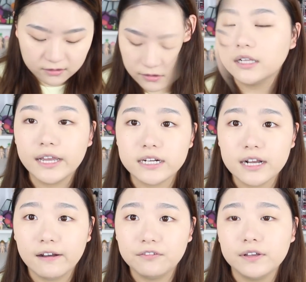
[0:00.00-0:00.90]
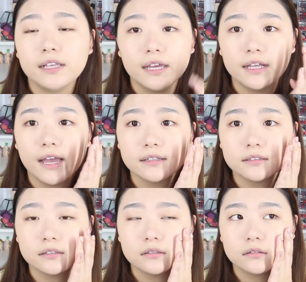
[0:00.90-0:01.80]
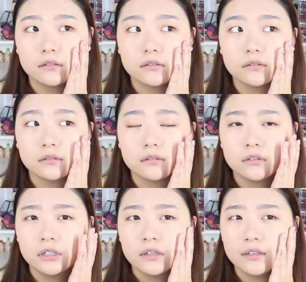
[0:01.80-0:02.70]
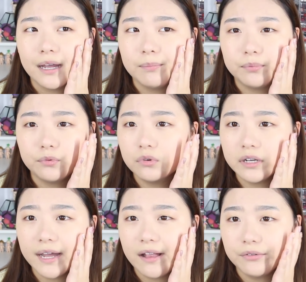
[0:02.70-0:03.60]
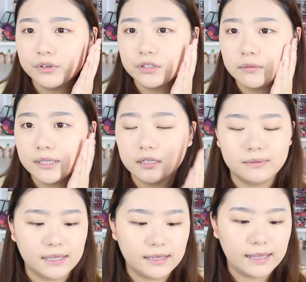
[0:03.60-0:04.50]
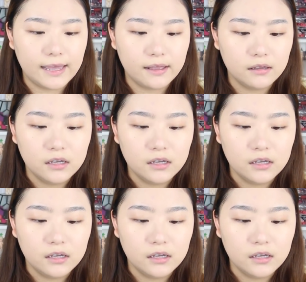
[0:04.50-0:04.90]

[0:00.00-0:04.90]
整脸上完粉底液的样子，嗯，它不会感觉特别特别粘，